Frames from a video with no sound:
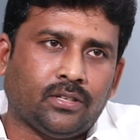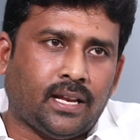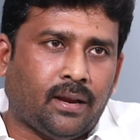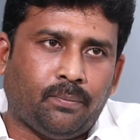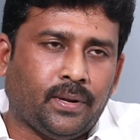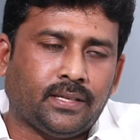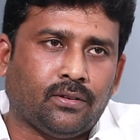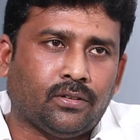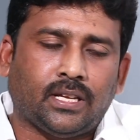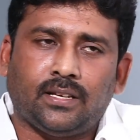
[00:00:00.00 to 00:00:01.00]
ఒకసారి ఎంపీసీ
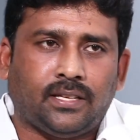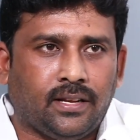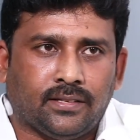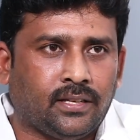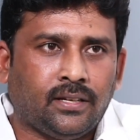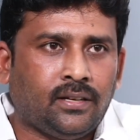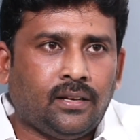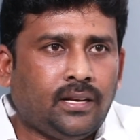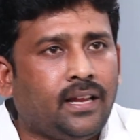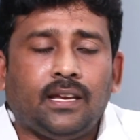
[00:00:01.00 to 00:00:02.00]
ఒకసారి సిఈసి e
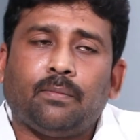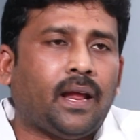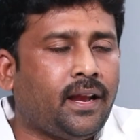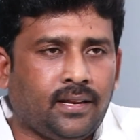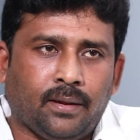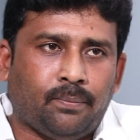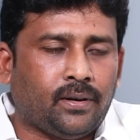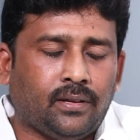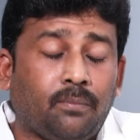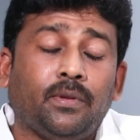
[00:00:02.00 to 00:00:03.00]
నేను చెప్పాలి ఆయనే
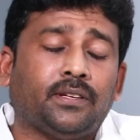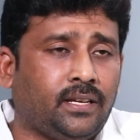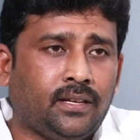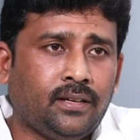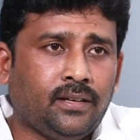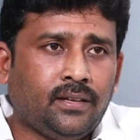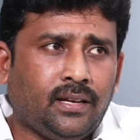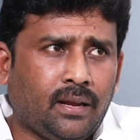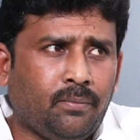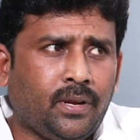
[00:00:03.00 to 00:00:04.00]
చెప్పాడు ఎంఈసి
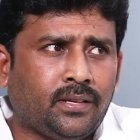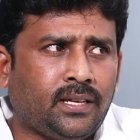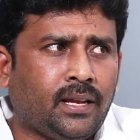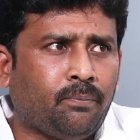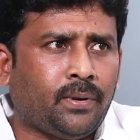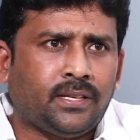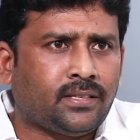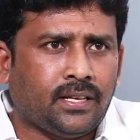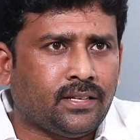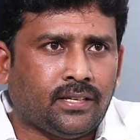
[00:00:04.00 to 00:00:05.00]
ఎంఈసి ఎంపీసీ
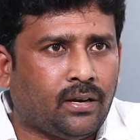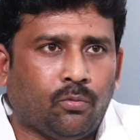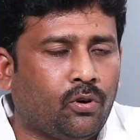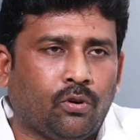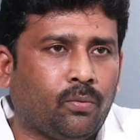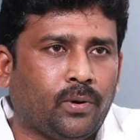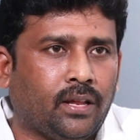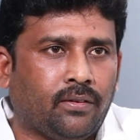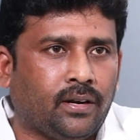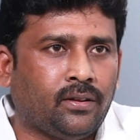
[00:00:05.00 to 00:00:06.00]
సిఈసి అని మూడు గ్రూపులు
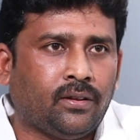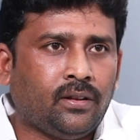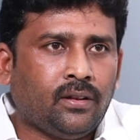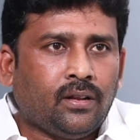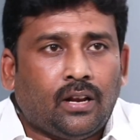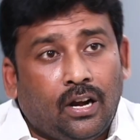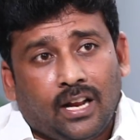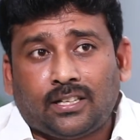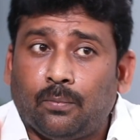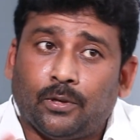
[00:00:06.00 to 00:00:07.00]
చదివాడు రెండు
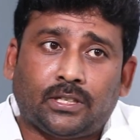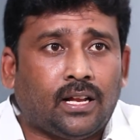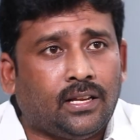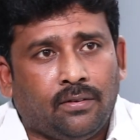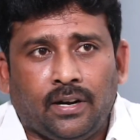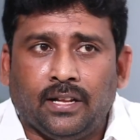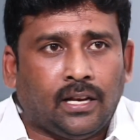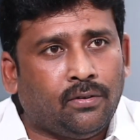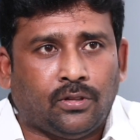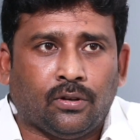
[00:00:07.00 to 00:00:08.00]
లక్షల పుస్తకాలు చదివాడు ఈ
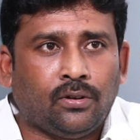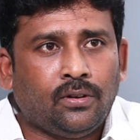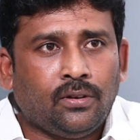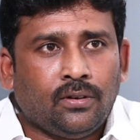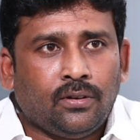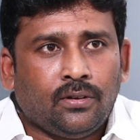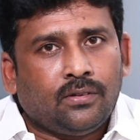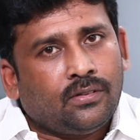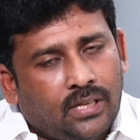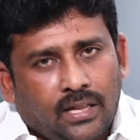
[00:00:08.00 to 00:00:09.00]
తెలుగుతో
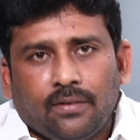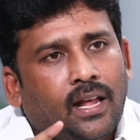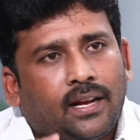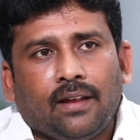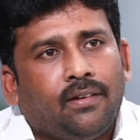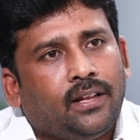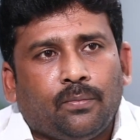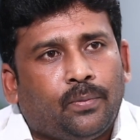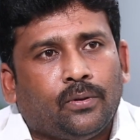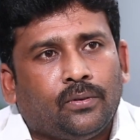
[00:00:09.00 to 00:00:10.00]
చదివి నాకేమైంది
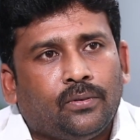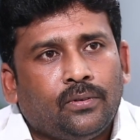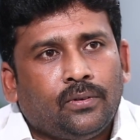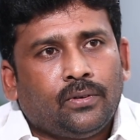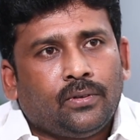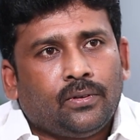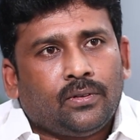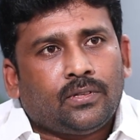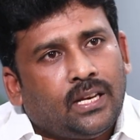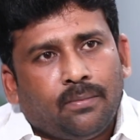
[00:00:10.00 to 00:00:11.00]
ఇప్పుడు
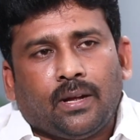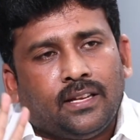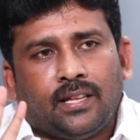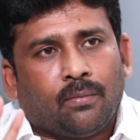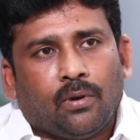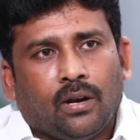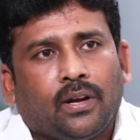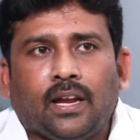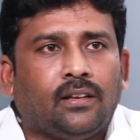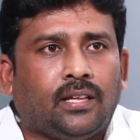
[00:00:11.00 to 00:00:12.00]
సినిమా తీశారు మొన్న
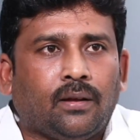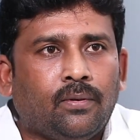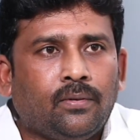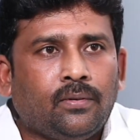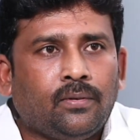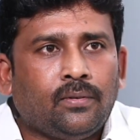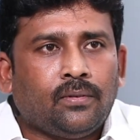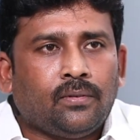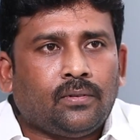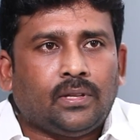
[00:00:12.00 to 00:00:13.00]
వకీల్ సాబ్
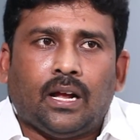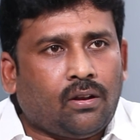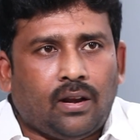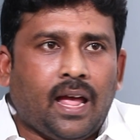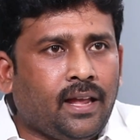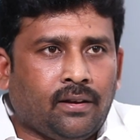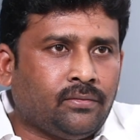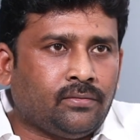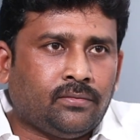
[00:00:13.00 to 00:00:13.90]
దాంట్లో లాయర్